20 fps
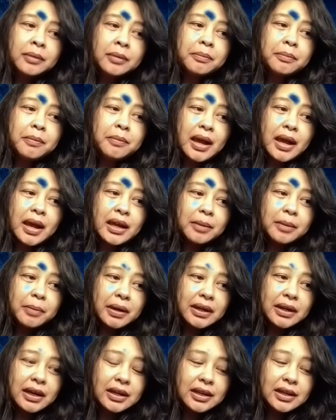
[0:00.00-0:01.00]
baik
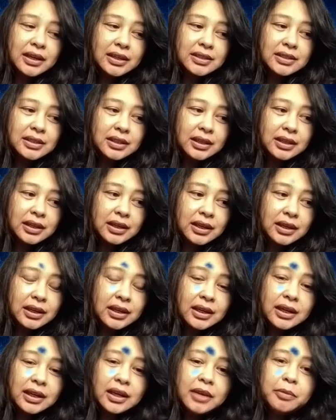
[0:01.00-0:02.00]
kepada diri
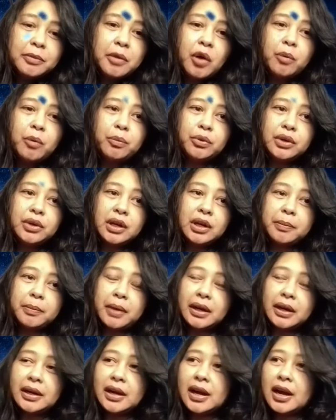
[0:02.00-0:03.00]
sendiri maupun
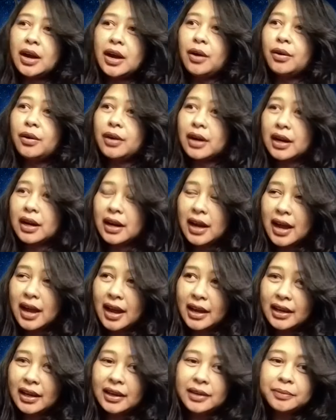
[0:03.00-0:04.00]
kepada orang
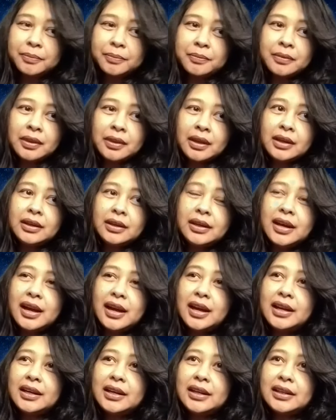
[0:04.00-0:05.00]
lain
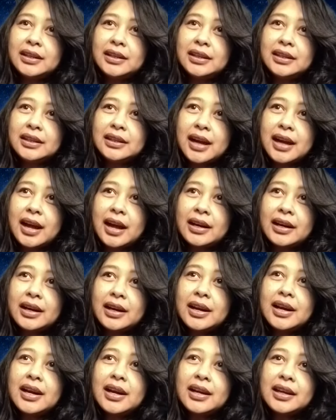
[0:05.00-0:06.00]
dan e,
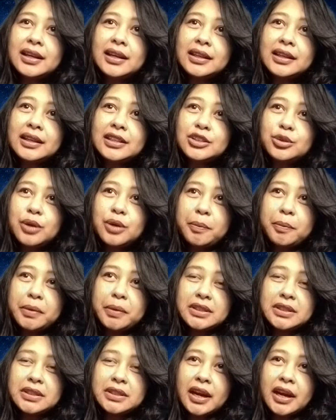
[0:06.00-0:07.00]
karena kita juga
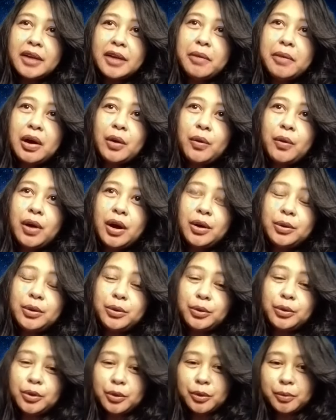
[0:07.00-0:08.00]
percaya bahwa
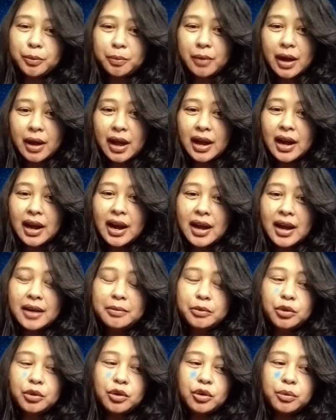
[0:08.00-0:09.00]
hukum
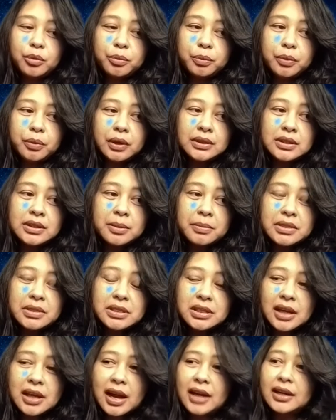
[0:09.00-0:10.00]
alam, hukum
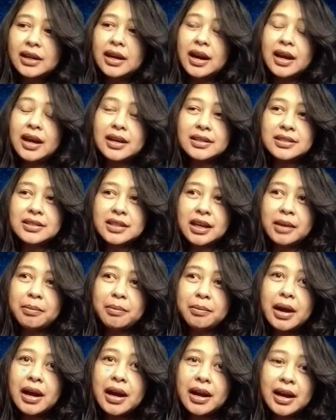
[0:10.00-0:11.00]
semesta adalah
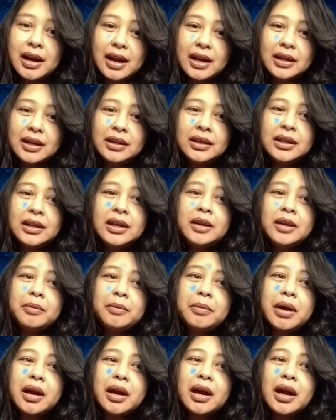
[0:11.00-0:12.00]
keseimbangan,
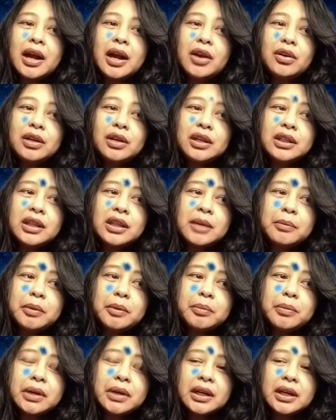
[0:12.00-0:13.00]
maka kalau kita
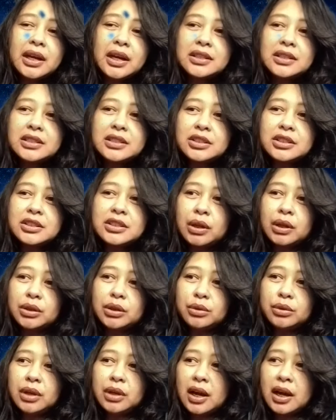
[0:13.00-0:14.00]
memberikan
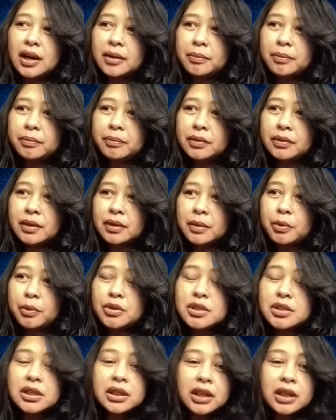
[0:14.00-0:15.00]
sesuatu yang
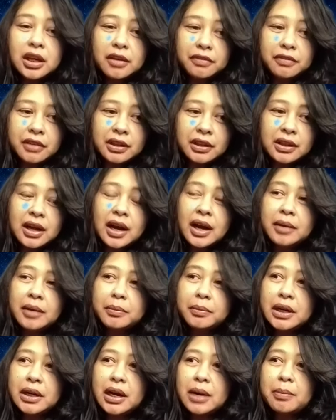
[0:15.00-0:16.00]
positif, kita akan
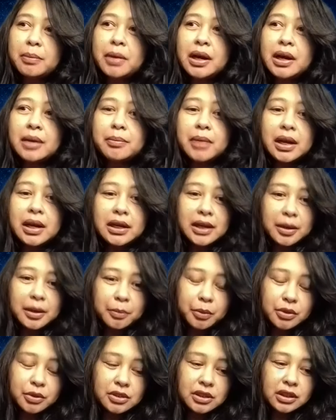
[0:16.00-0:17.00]
menerima kembali yang
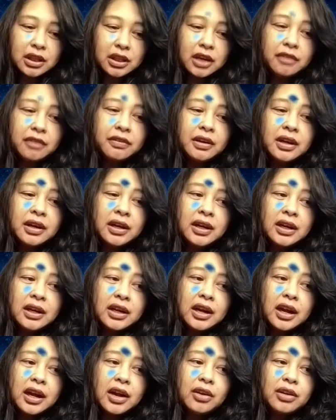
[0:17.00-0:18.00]
positif.
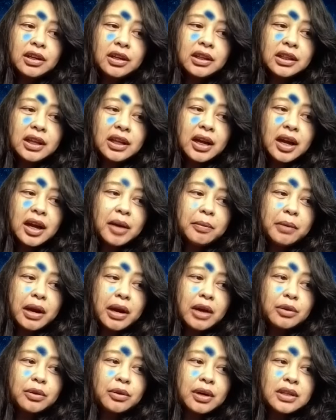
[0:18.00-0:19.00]
Kalau kita
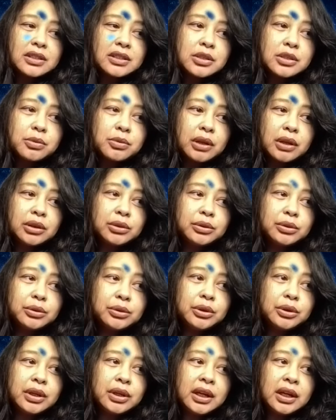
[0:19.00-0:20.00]
melakukan sesuatu